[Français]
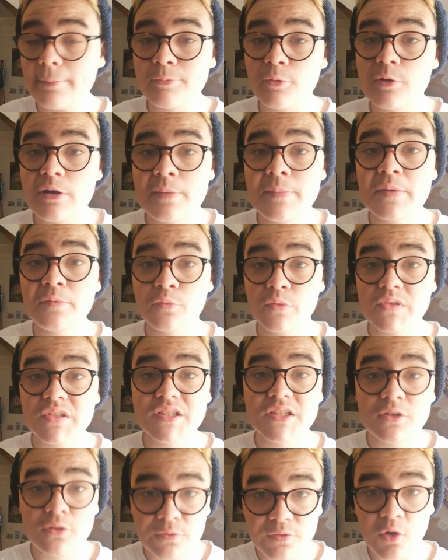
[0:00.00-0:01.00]
problème, ils vont
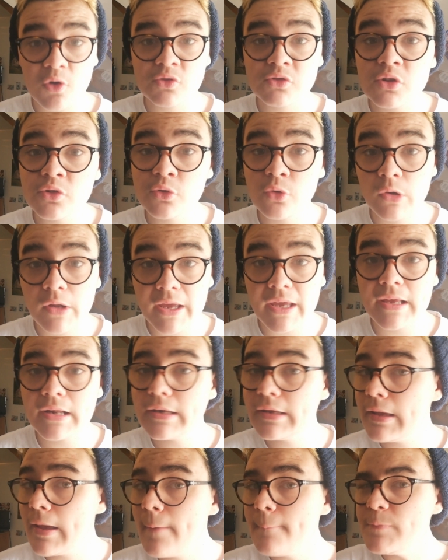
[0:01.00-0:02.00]
essayer de faire en sorte de le
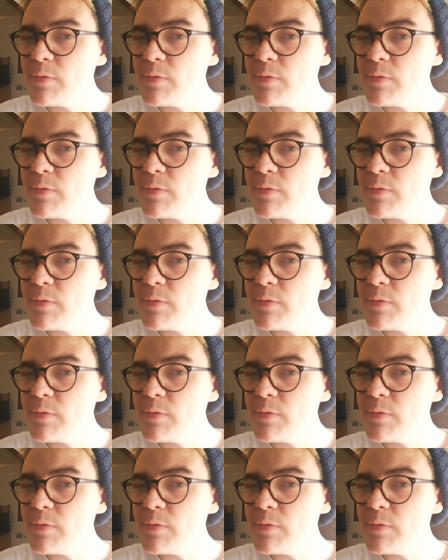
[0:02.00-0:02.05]
régler.